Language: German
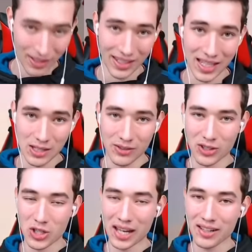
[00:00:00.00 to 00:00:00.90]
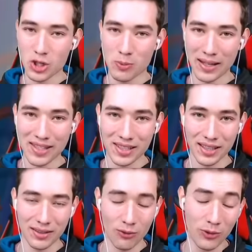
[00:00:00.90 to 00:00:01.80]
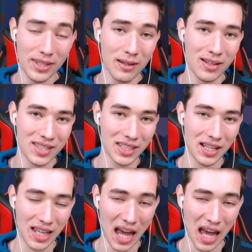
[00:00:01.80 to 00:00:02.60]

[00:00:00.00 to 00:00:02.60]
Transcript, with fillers: Jetzt sollen wir natürlich alle gespannt sein, wie sieht der